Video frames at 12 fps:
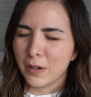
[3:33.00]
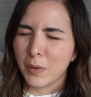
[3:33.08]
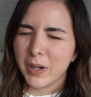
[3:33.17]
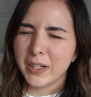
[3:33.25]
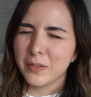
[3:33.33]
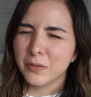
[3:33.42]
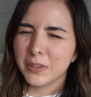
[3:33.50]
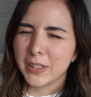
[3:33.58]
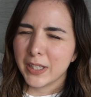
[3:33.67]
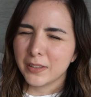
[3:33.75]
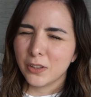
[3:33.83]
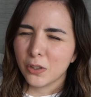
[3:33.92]
igual en un
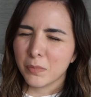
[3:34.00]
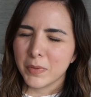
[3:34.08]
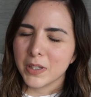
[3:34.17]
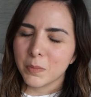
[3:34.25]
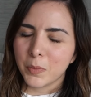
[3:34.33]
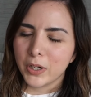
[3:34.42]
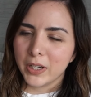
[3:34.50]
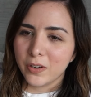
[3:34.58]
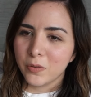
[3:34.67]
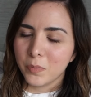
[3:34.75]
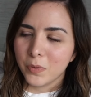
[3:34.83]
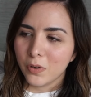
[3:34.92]
TikTok me spoileé
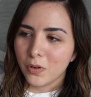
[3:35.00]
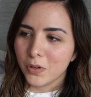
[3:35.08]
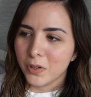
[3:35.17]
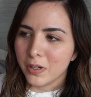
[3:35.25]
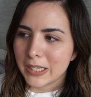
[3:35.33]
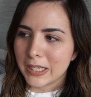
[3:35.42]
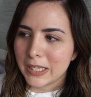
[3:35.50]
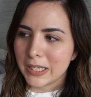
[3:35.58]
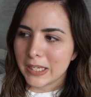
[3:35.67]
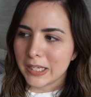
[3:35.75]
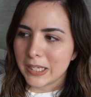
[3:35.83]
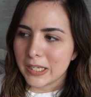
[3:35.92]
un poco
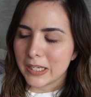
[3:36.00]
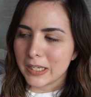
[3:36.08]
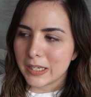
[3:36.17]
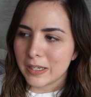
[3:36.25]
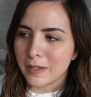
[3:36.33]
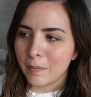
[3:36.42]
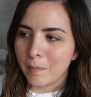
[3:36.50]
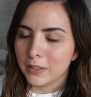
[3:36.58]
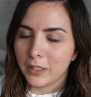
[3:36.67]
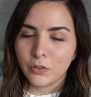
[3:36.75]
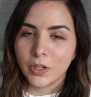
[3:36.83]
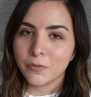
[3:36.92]
y
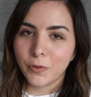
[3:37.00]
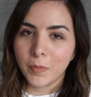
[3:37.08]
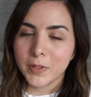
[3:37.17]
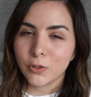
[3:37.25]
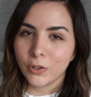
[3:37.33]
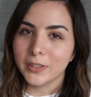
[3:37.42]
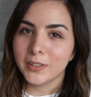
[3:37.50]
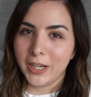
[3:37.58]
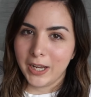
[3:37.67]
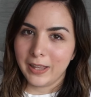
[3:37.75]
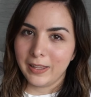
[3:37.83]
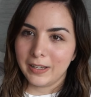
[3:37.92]
de todas formas estoy
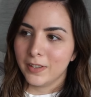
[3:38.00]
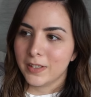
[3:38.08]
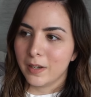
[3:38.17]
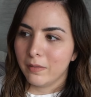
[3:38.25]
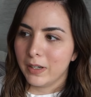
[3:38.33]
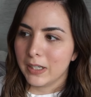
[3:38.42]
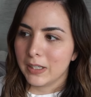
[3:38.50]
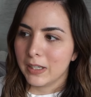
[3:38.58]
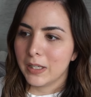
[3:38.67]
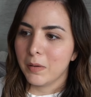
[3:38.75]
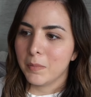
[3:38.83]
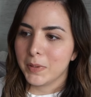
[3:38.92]
intrigada de saber
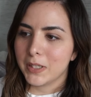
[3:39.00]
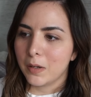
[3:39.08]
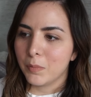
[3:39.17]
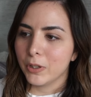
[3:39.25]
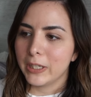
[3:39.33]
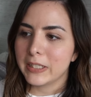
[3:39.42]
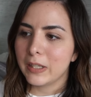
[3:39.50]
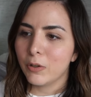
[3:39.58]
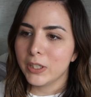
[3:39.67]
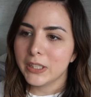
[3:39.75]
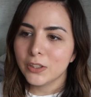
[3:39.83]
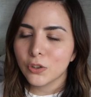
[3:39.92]
qué va a pasar, porque hasta
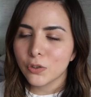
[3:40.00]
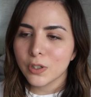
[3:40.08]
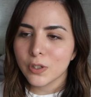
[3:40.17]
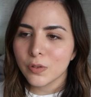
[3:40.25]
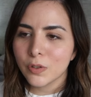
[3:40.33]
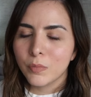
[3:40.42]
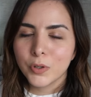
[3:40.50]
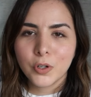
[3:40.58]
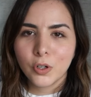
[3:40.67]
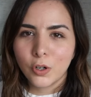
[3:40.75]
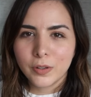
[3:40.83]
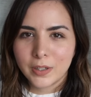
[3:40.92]
ahorita todo es muy
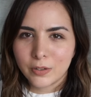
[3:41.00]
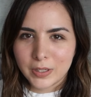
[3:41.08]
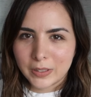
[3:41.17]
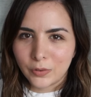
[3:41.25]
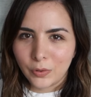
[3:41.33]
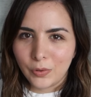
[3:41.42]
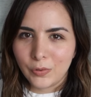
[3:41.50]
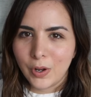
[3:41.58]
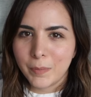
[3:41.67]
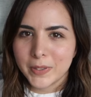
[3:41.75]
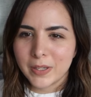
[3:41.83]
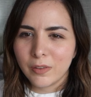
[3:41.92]
color de rosa todo, no
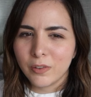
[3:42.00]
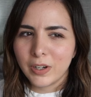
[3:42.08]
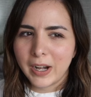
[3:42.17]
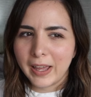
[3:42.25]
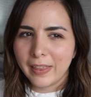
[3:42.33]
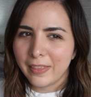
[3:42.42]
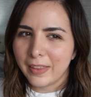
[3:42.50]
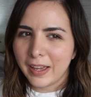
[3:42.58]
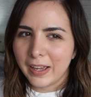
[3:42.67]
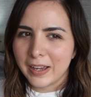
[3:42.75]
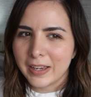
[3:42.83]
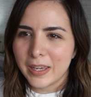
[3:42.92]
ha pasado
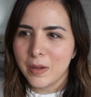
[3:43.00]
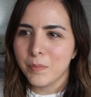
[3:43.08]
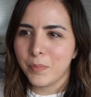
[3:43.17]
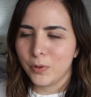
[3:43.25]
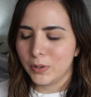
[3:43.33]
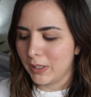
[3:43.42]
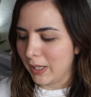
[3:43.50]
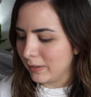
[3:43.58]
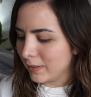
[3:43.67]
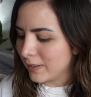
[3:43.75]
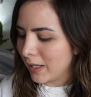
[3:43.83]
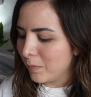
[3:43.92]
nada
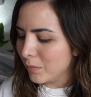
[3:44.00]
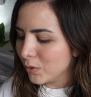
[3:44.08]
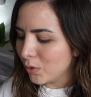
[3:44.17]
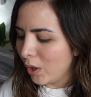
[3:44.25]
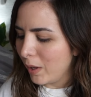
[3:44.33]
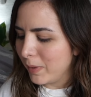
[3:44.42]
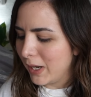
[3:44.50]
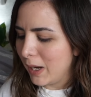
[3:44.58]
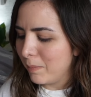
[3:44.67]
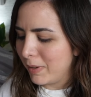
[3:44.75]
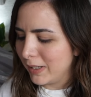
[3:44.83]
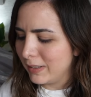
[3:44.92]
importante, estamos todavía en
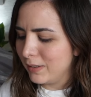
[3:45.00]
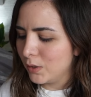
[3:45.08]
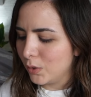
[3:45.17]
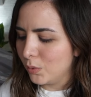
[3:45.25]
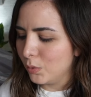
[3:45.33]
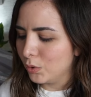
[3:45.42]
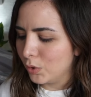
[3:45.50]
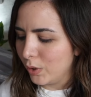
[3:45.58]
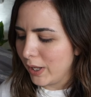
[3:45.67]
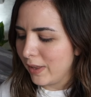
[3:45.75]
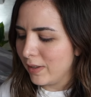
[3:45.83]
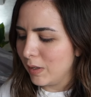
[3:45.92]
la parte
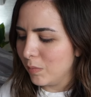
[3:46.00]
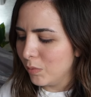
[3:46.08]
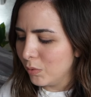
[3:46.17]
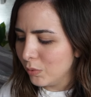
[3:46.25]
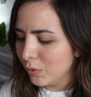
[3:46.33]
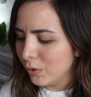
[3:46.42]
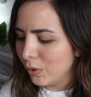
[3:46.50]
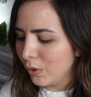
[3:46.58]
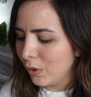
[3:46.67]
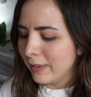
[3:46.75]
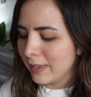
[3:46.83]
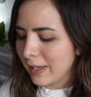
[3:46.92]
introductoria del
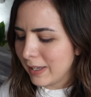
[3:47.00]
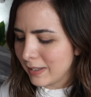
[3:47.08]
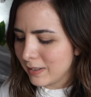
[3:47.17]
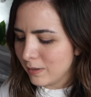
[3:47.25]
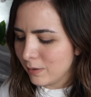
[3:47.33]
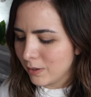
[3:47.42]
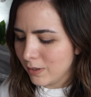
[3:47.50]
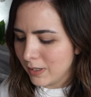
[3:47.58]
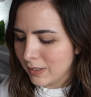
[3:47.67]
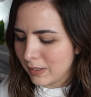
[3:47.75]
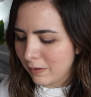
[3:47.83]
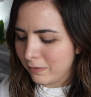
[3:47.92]
mundo, de en qué situación
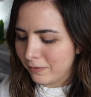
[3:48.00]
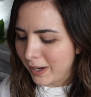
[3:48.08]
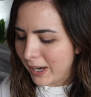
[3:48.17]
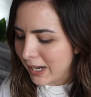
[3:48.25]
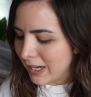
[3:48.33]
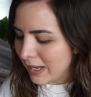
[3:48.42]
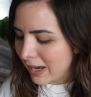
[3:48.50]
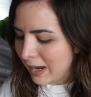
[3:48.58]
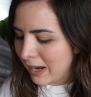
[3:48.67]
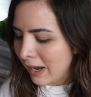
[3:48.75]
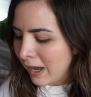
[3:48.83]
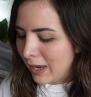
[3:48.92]
está
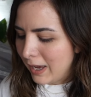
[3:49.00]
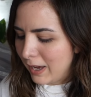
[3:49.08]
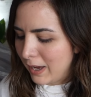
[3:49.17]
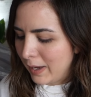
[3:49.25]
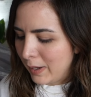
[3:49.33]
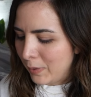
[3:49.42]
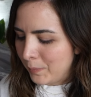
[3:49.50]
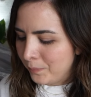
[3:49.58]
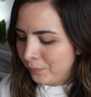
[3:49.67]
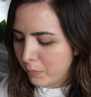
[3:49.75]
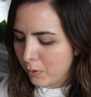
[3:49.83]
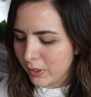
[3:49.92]
Feira, eh,
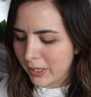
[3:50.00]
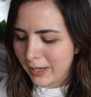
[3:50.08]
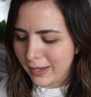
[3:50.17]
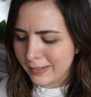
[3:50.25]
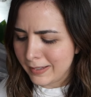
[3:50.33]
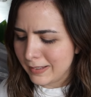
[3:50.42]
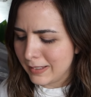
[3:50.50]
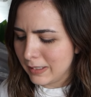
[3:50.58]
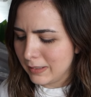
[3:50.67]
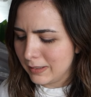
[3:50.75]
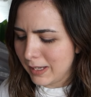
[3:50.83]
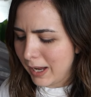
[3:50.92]
por qué es
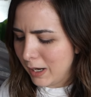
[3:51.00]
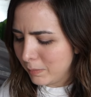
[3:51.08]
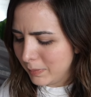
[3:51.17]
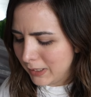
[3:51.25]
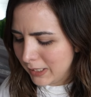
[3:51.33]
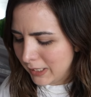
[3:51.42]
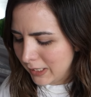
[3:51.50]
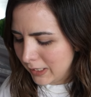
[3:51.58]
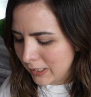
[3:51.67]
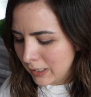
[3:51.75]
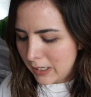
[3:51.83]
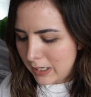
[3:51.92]
así
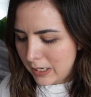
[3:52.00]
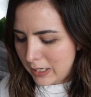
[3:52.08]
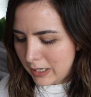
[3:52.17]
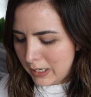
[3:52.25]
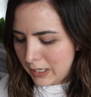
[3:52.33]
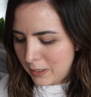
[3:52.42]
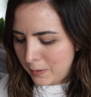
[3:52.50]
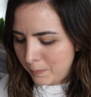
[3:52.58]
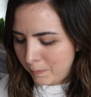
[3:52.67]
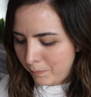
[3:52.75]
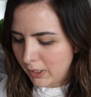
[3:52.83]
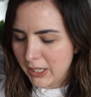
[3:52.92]
Tamlin y,
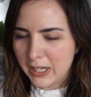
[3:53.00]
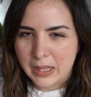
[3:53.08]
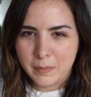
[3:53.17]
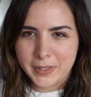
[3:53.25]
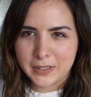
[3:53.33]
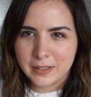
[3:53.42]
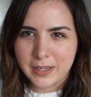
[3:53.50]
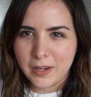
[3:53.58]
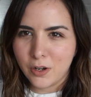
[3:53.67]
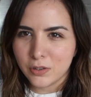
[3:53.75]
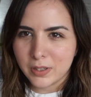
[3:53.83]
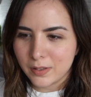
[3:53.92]
y nada más, y
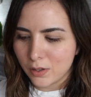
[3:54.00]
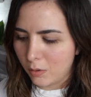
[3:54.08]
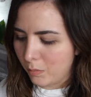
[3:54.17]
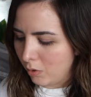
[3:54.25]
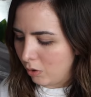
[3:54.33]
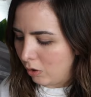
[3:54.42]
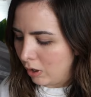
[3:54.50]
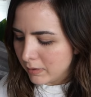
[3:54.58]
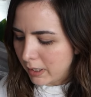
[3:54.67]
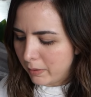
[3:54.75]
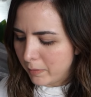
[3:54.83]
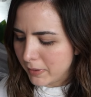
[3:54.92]
cosas como
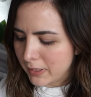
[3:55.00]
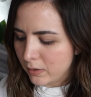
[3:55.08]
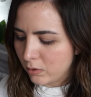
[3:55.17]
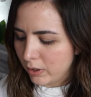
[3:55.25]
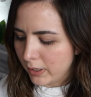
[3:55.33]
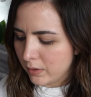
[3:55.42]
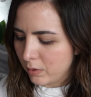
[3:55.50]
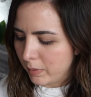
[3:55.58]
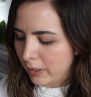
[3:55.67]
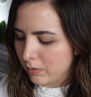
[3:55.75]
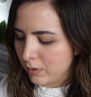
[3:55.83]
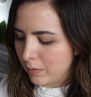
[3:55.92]
saber más historias
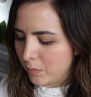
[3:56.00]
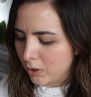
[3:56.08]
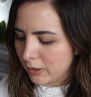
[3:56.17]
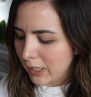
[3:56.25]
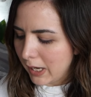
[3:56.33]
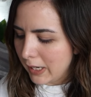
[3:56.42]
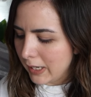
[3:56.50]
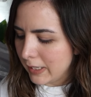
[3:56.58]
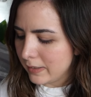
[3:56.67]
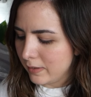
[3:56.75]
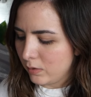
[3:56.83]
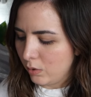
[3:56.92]
sobre los
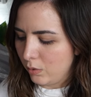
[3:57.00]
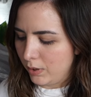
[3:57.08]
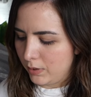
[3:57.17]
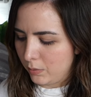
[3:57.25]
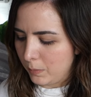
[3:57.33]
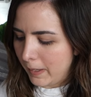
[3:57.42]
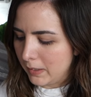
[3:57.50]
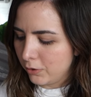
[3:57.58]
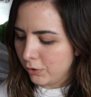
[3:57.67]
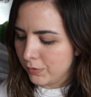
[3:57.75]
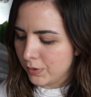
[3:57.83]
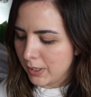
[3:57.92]
inmortales y todo eso.
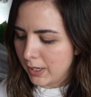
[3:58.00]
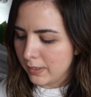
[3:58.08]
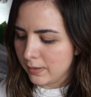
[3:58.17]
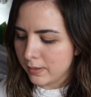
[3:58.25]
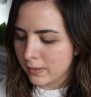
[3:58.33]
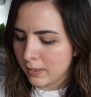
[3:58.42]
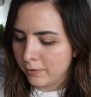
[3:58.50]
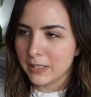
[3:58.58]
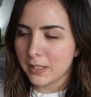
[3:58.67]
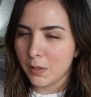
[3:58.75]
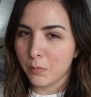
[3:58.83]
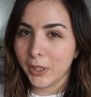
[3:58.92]
Entonces,
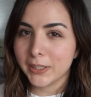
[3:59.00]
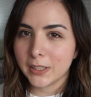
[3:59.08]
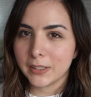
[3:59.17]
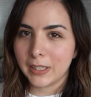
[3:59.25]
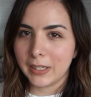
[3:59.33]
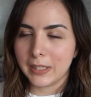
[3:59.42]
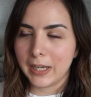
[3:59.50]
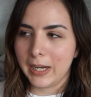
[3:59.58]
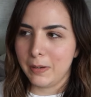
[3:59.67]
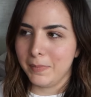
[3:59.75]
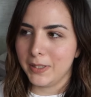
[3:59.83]
sí, voy a tratar de en